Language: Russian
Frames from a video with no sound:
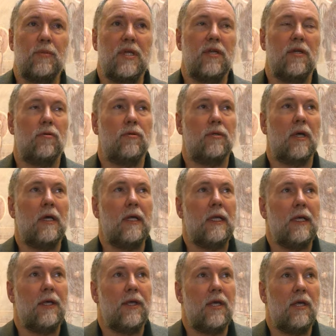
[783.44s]
период.
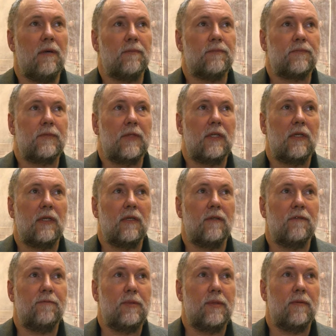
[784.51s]
И
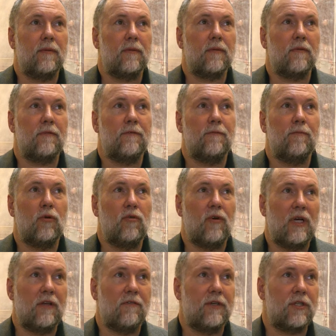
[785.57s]
э,
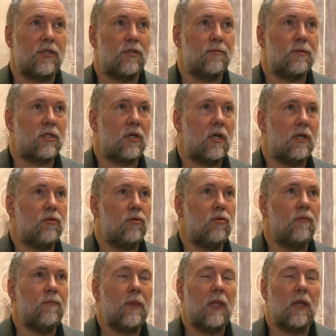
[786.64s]
буквально в этом же
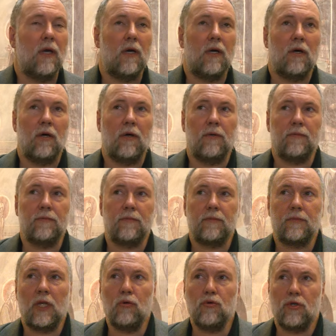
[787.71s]
году э,
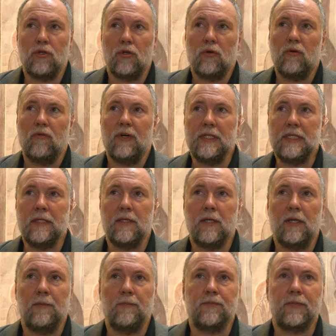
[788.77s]
научный
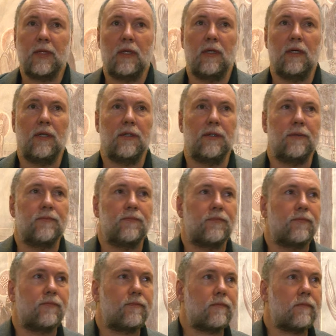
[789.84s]
руководитель э,
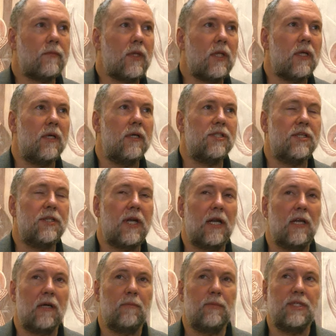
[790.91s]

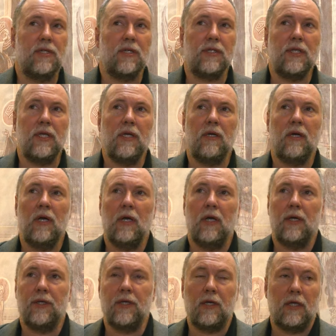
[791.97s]
центральных мастерских
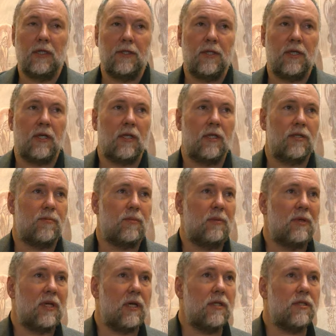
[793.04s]
Николай Николаевич
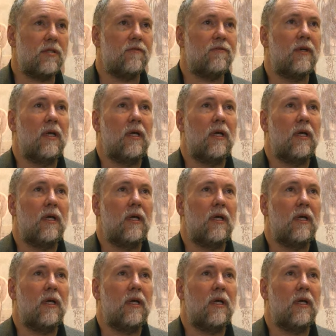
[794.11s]
Померанцев,